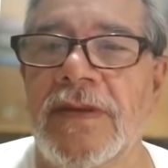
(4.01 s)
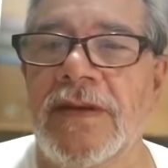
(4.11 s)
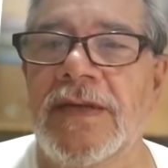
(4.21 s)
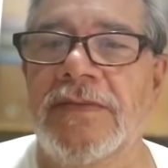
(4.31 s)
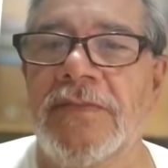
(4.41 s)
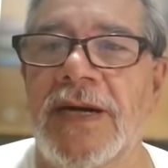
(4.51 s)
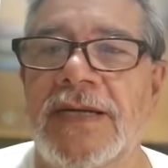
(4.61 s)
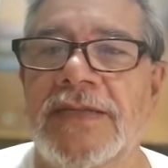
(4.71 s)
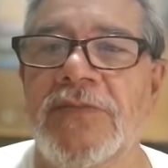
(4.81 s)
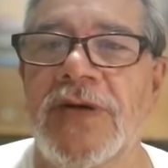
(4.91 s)

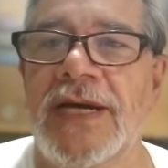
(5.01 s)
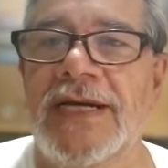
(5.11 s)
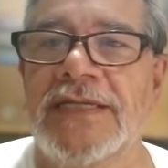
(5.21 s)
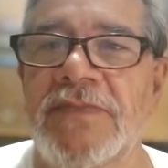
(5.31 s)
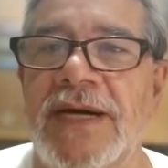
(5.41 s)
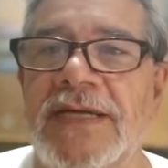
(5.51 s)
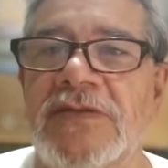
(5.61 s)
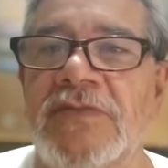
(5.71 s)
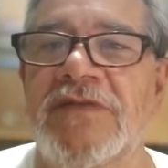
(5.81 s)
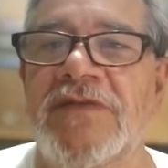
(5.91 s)
Edmar de Moraes, mais
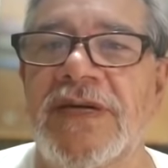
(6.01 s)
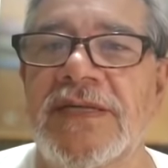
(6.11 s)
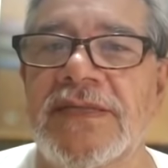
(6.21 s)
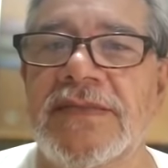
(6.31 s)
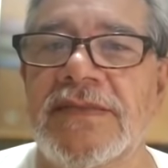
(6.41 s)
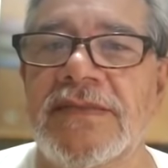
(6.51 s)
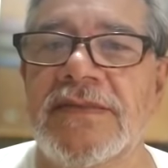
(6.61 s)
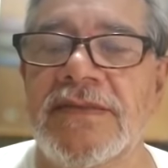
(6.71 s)
uma vez,